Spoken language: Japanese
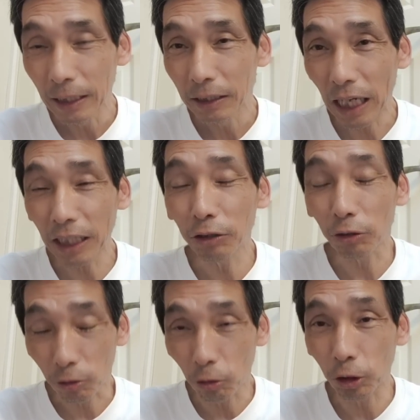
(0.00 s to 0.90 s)
誰
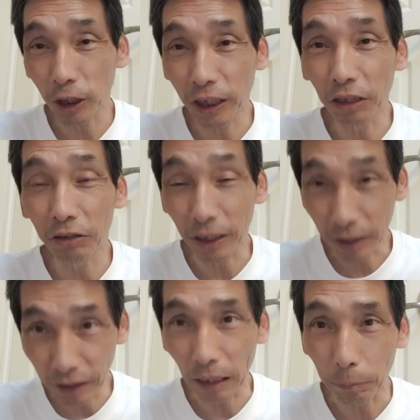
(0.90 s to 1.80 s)
と更新してるんです
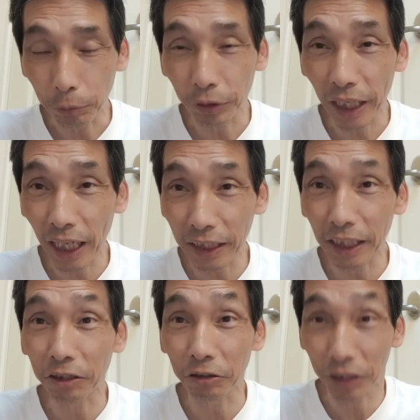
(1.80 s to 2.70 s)
かって言ったら、
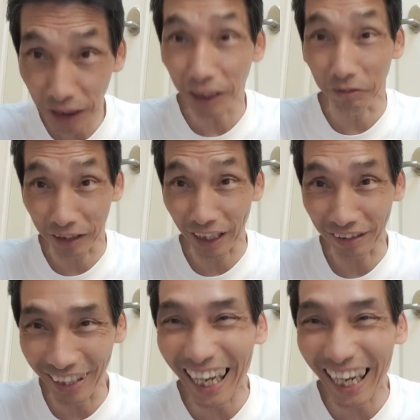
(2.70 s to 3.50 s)
プレアデス人って言ってたの。